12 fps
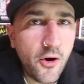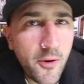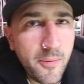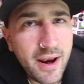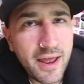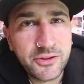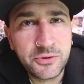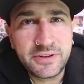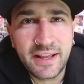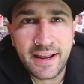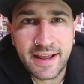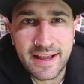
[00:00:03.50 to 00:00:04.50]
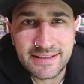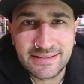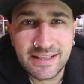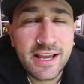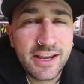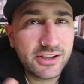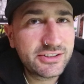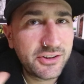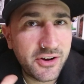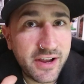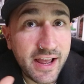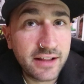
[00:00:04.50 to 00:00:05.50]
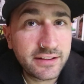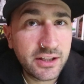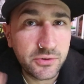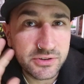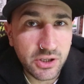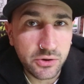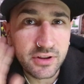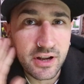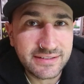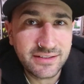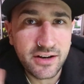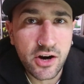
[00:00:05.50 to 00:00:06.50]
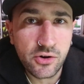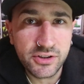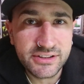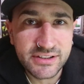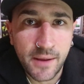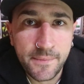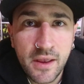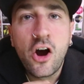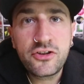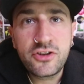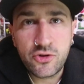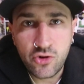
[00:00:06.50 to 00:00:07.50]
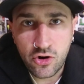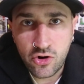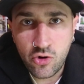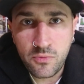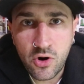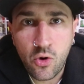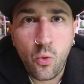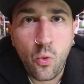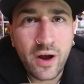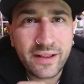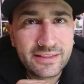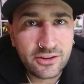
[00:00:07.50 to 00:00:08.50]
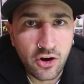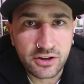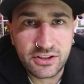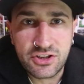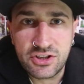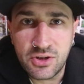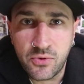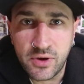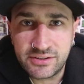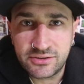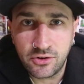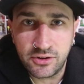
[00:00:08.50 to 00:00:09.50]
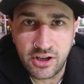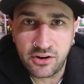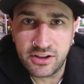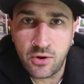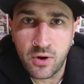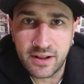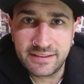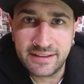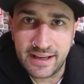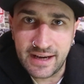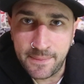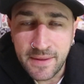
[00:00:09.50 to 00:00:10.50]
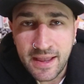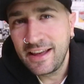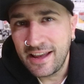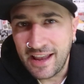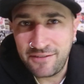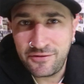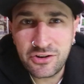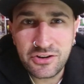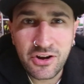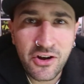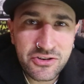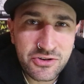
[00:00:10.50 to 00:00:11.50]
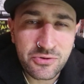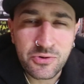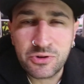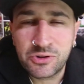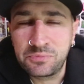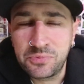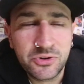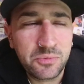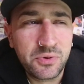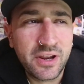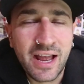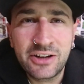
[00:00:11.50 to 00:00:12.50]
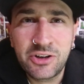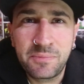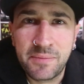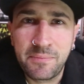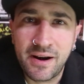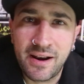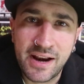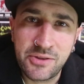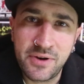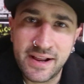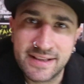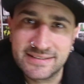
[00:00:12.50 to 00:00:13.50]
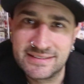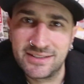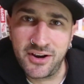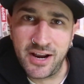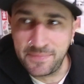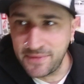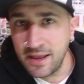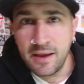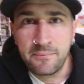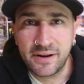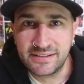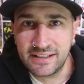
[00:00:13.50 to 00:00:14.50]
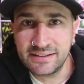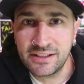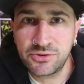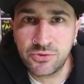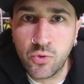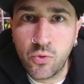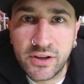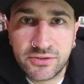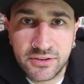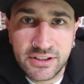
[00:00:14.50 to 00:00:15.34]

bella a tutti ragazzi, io sono Kant e un saluto alla zona rossa. Oggi è il giorno numero 14 di questo diario di quarantena e il video di oggi è uno spunto più che altro per parlare di una canzone presente su questo